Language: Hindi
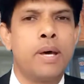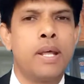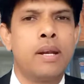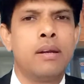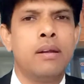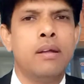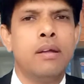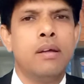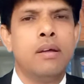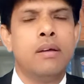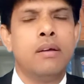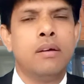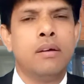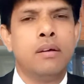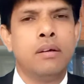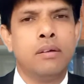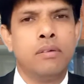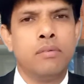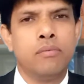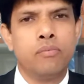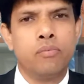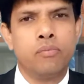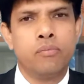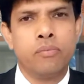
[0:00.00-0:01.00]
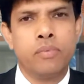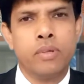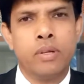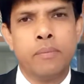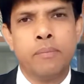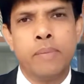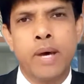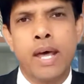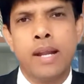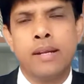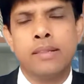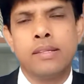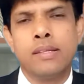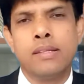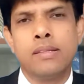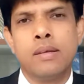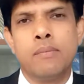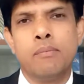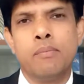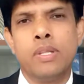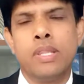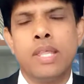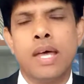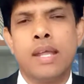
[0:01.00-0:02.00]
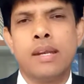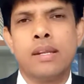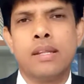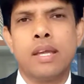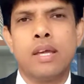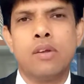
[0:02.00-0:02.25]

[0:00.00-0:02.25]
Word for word: पर भारतीय संविधान